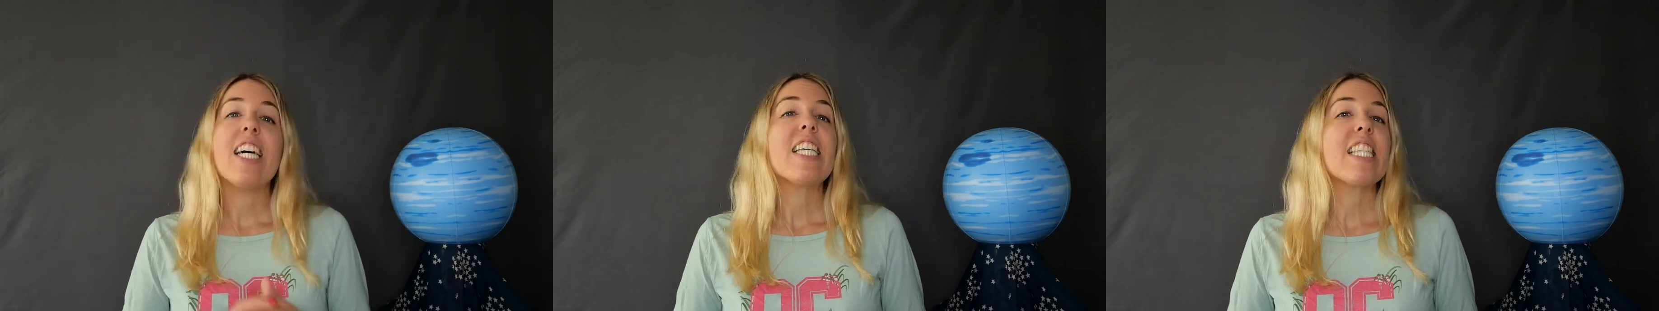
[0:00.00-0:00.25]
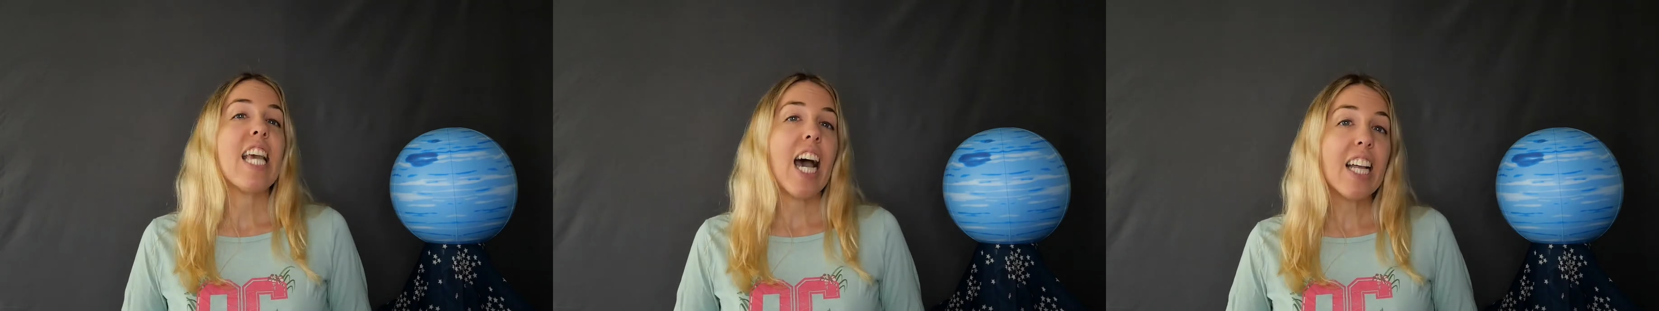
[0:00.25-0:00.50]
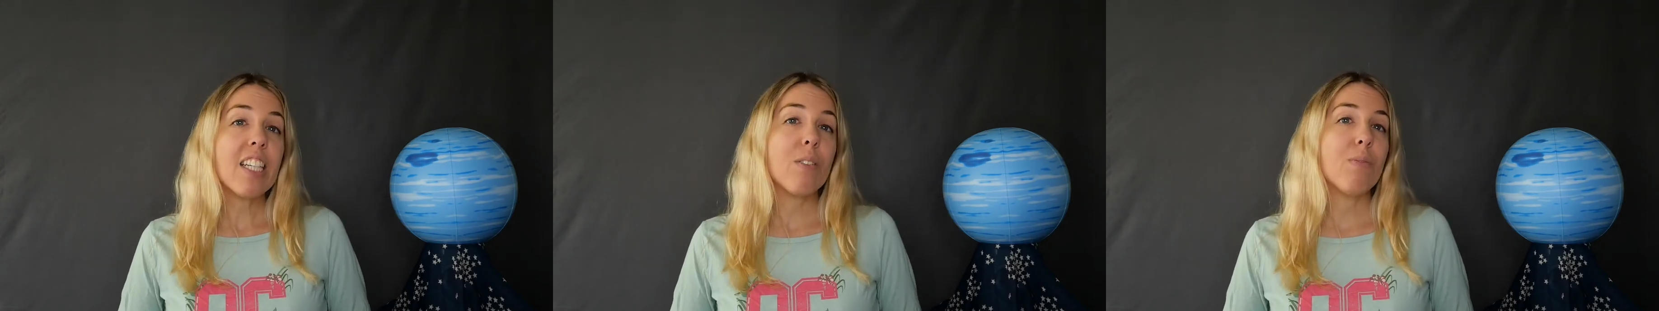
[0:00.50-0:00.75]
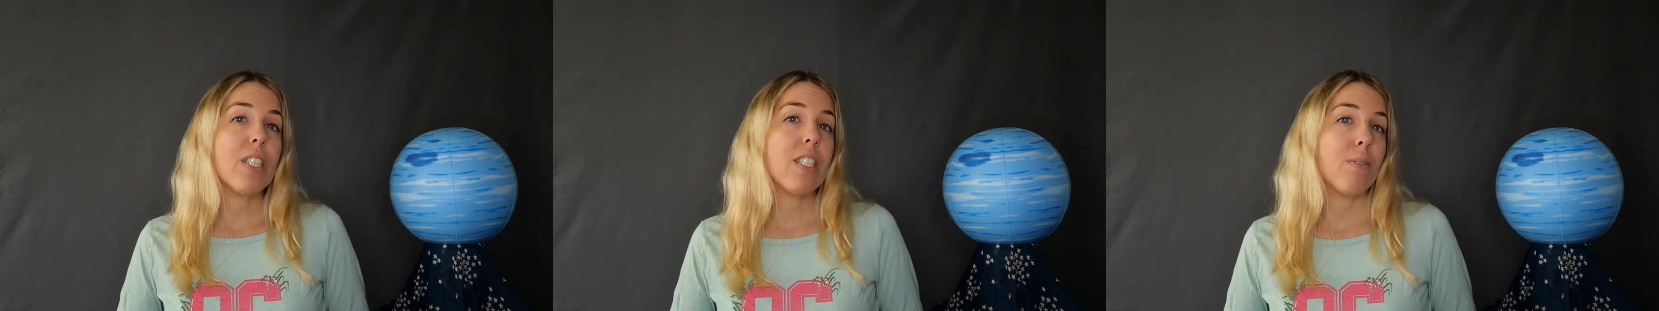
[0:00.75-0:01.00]
Sie
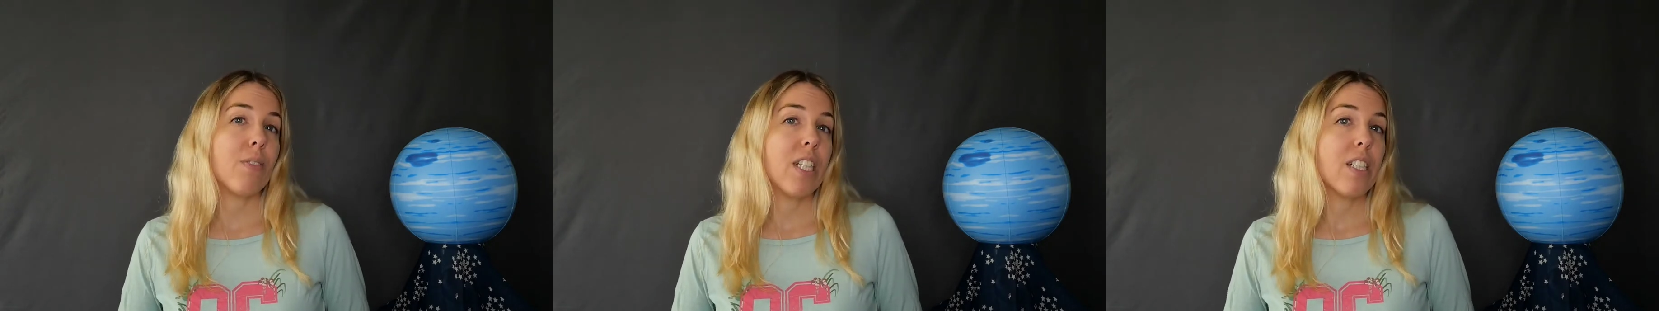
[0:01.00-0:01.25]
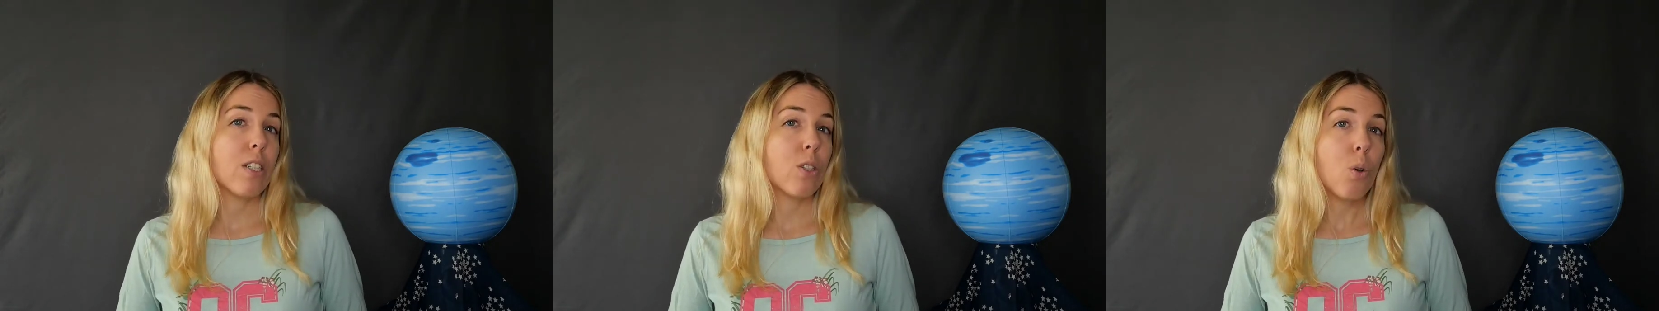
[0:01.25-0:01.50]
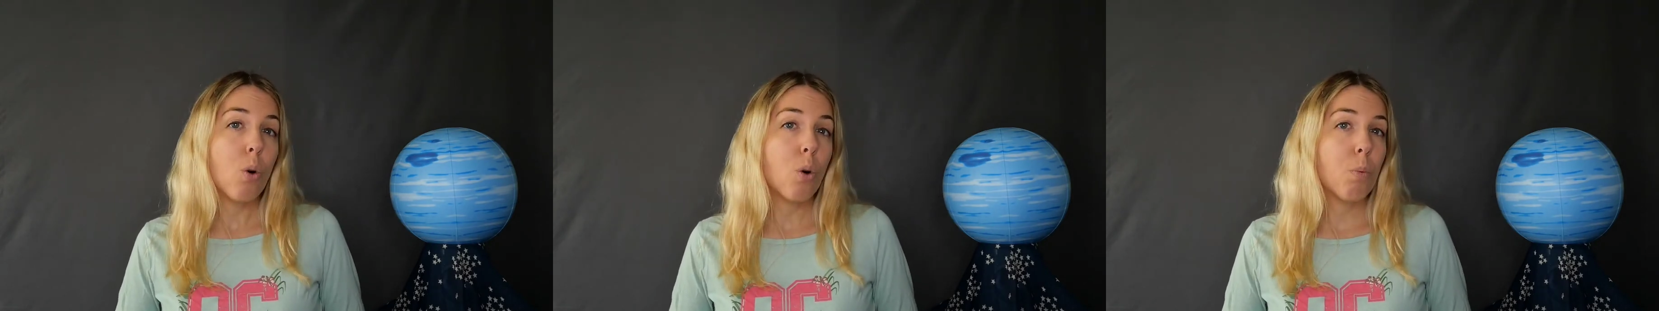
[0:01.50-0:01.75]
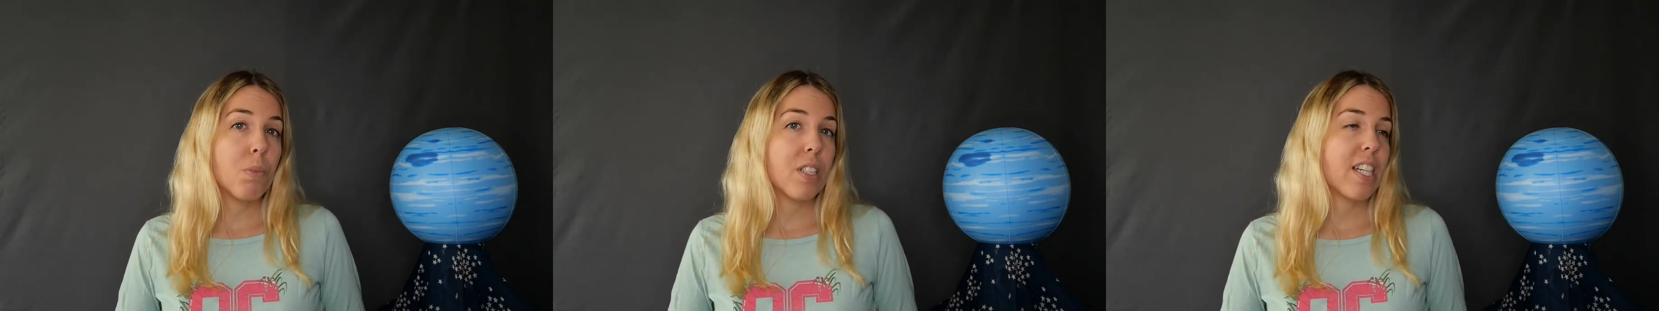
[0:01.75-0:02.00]
hatten mit dem
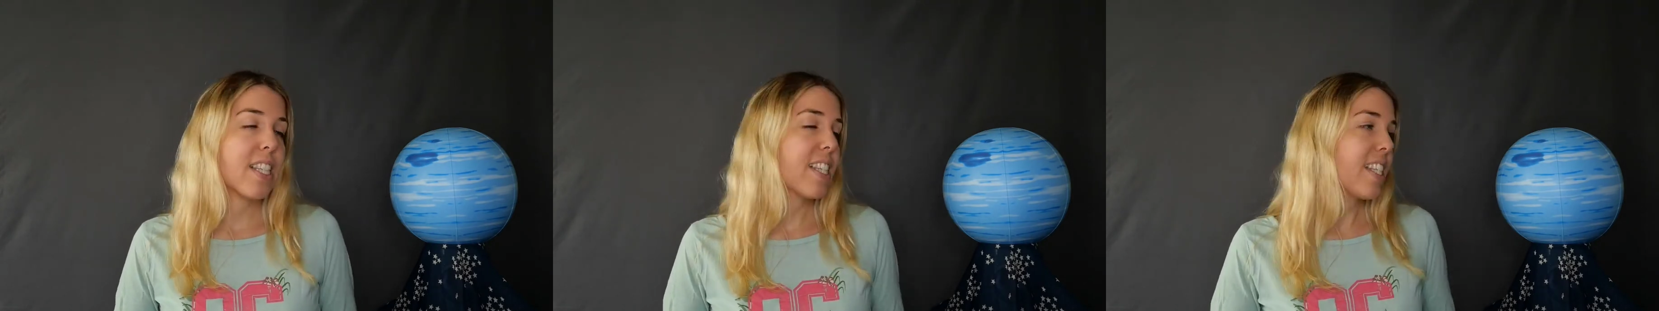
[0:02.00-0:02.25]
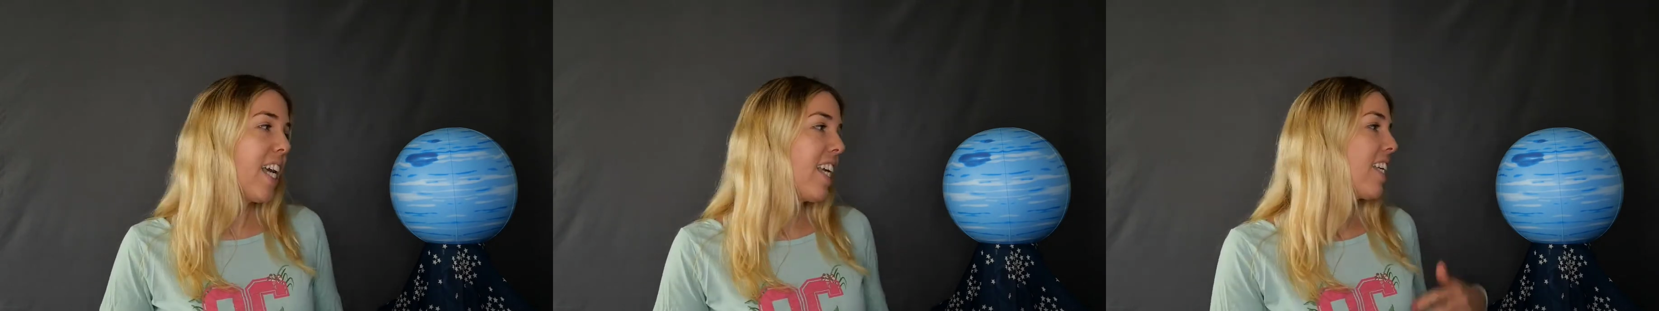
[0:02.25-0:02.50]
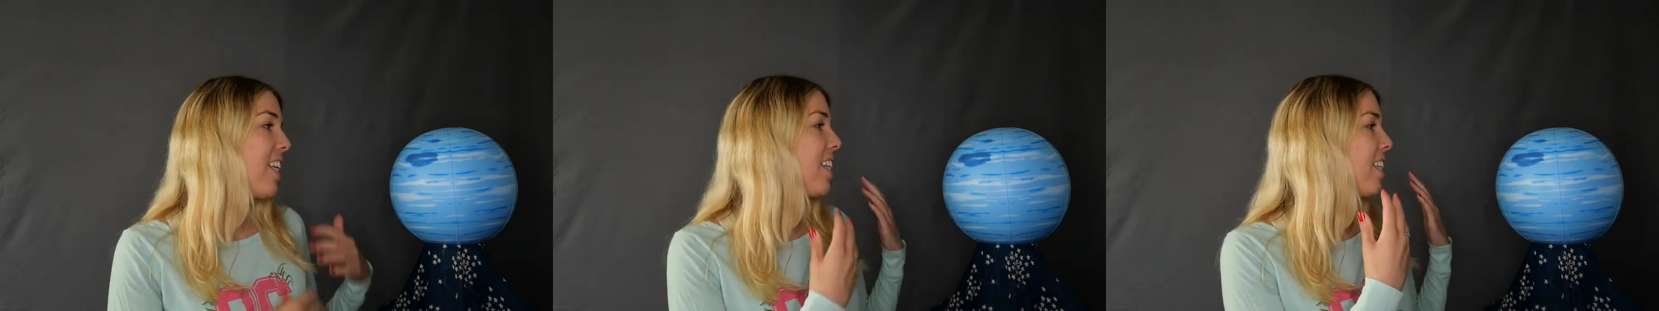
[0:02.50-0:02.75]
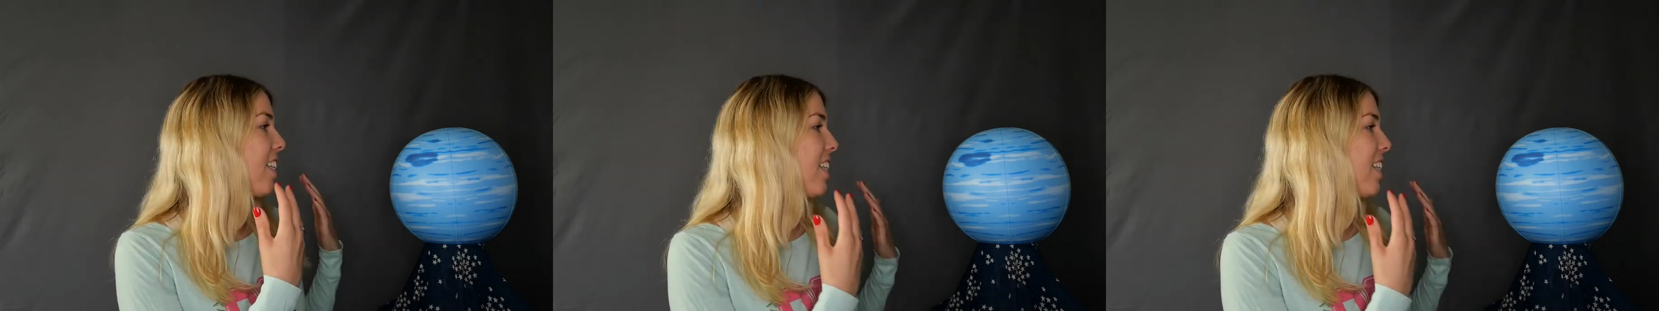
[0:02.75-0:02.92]
Teleskop tatsächlich